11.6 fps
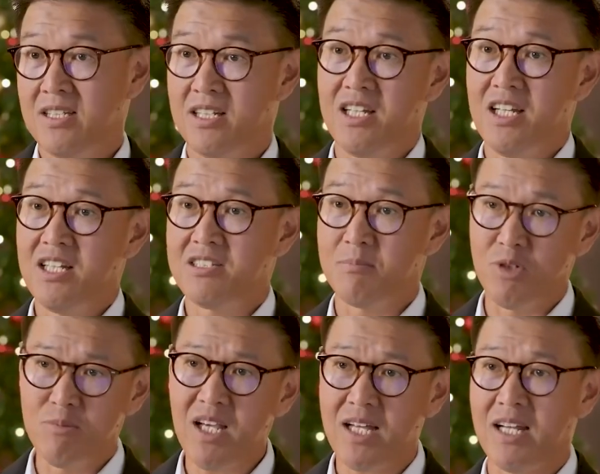Jadi
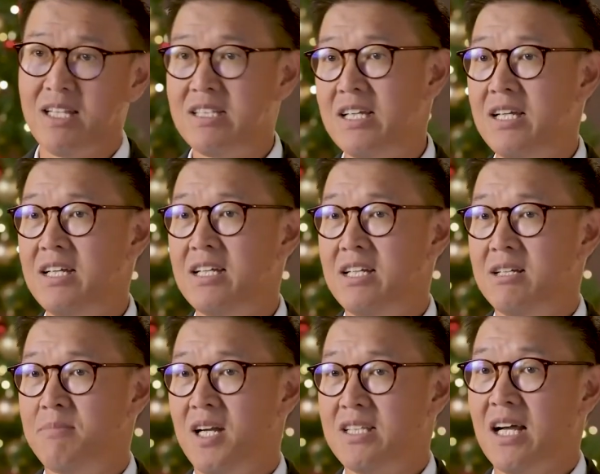sebelumnya nanti
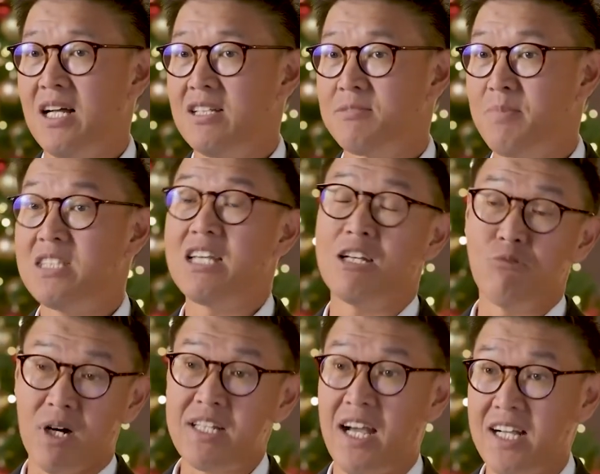pada tanggal 9
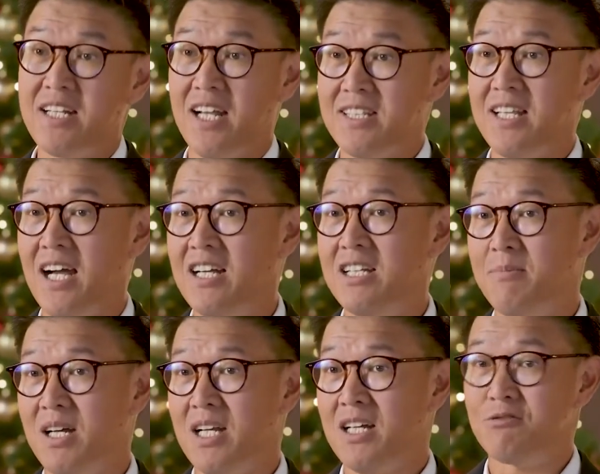Januari akan datang,
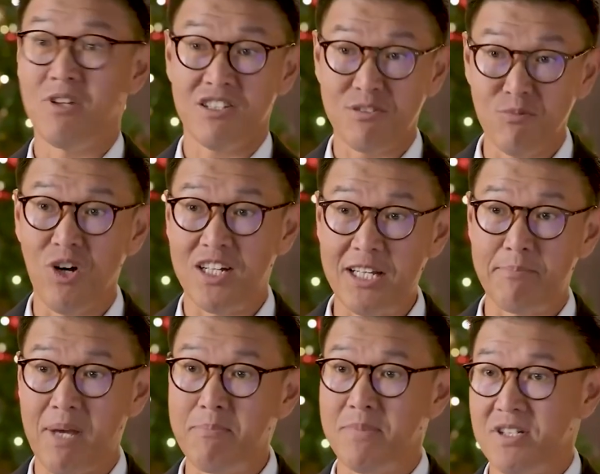di mana sudah semua
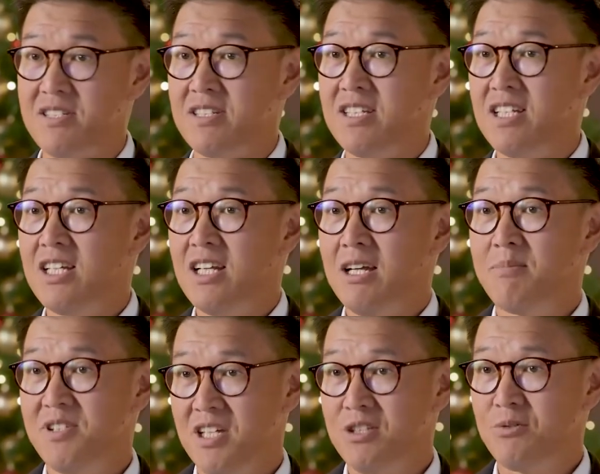DIT members
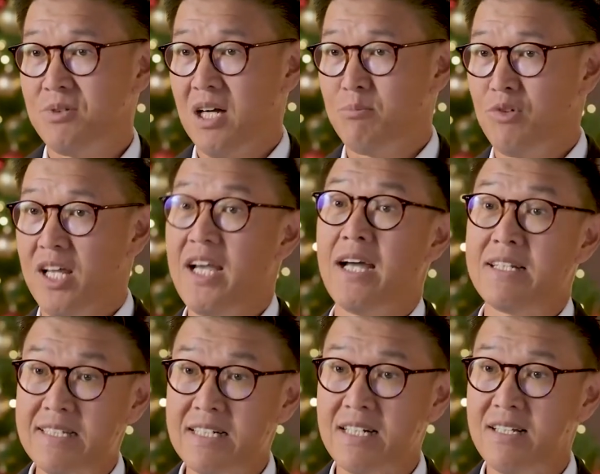bisa juga mulai
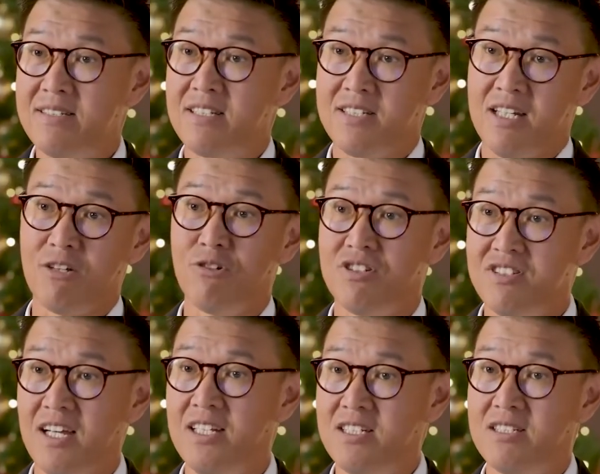hadir secara
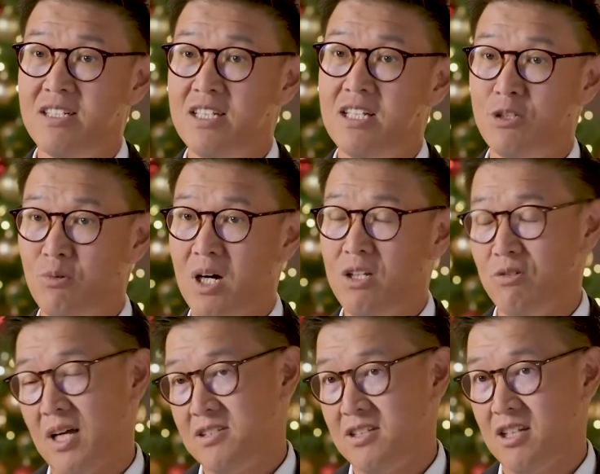on-site di kedua
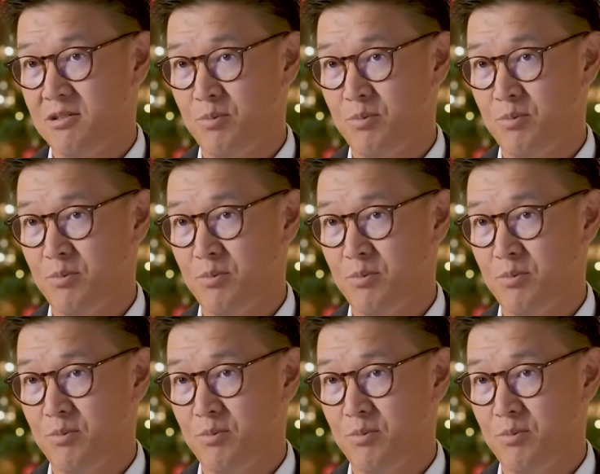lokasi